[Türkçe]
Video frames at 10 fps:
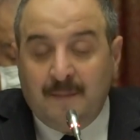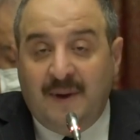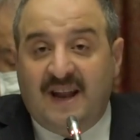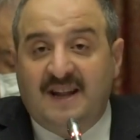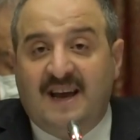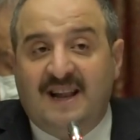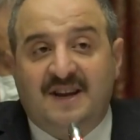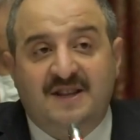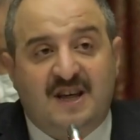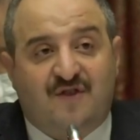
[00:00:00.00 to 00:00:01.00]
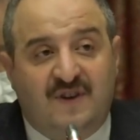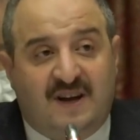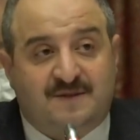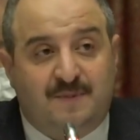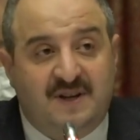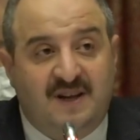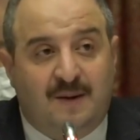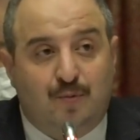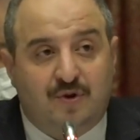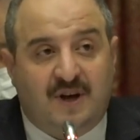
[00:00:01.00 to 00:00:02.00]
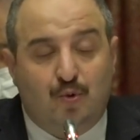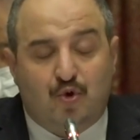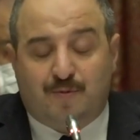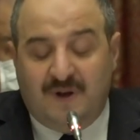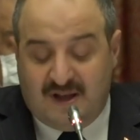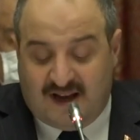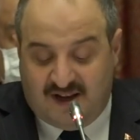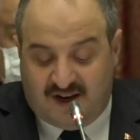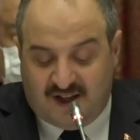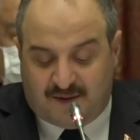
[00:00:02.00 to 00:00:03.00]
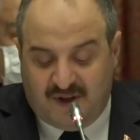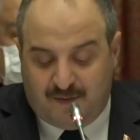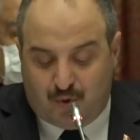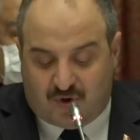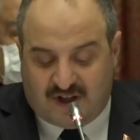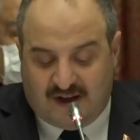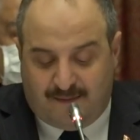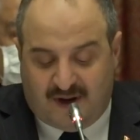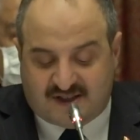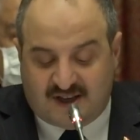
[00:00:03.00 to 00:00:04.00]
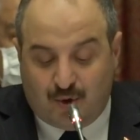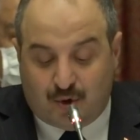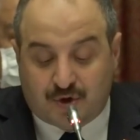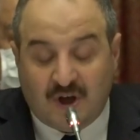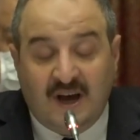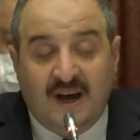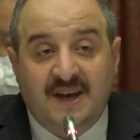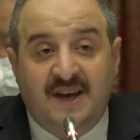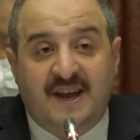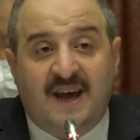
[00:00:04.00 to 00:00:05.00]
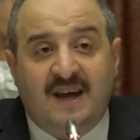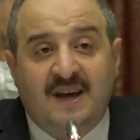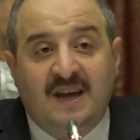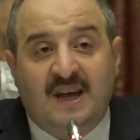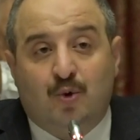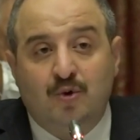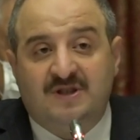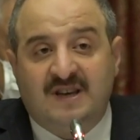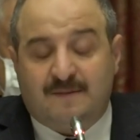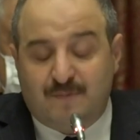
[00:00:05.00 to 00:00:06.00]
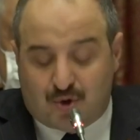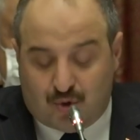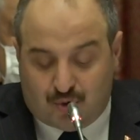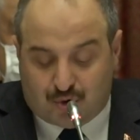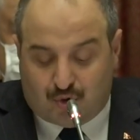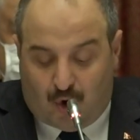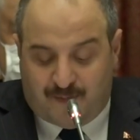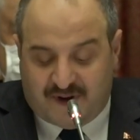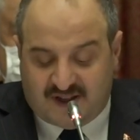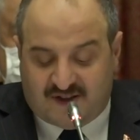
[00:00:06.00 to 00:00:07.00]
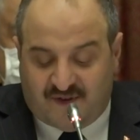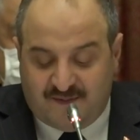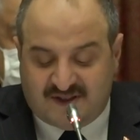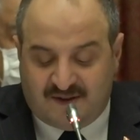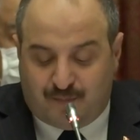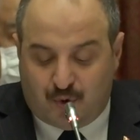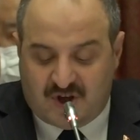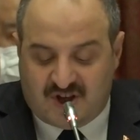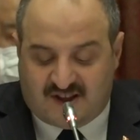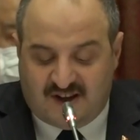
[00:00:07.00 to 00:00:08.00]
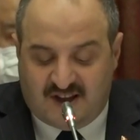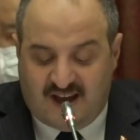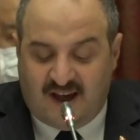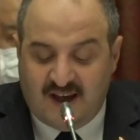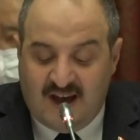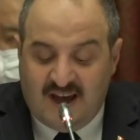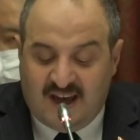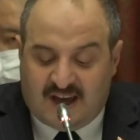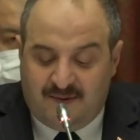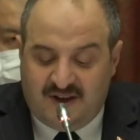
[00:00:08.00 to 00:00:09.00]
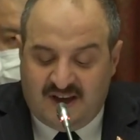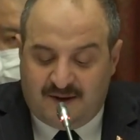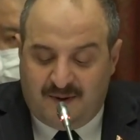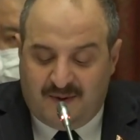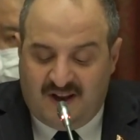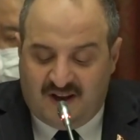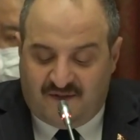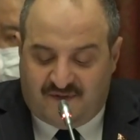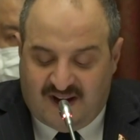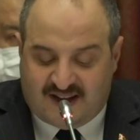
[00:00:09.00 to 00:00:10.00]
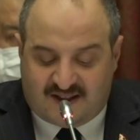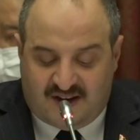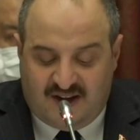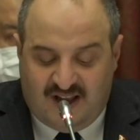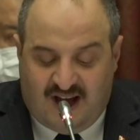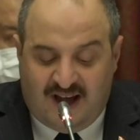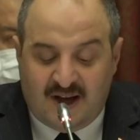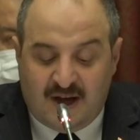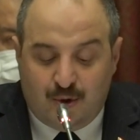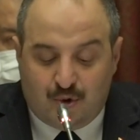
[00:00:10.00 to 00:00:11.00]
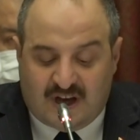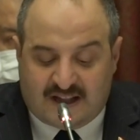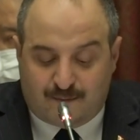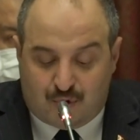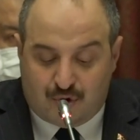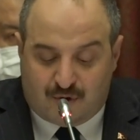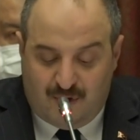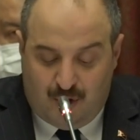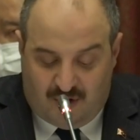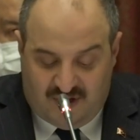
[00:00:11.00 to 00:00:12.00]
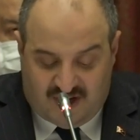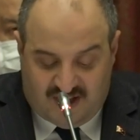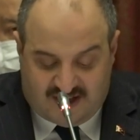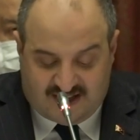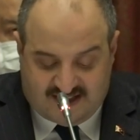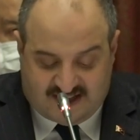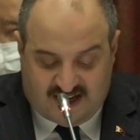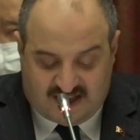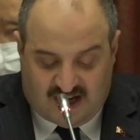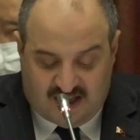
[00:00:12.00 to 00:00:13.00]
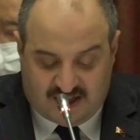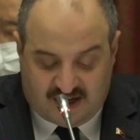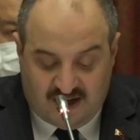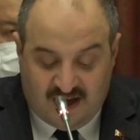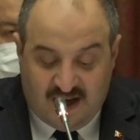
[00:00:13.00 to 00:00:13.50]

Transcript: Belediyelerin eş finansmanıyla burada 3 milyar liralık bir bütçeden bahsediyoruz. Yine 279 kooperatifimizin projesini de 2021 yılı fiyatlarıyla 163 milyon liralık destek sağladık.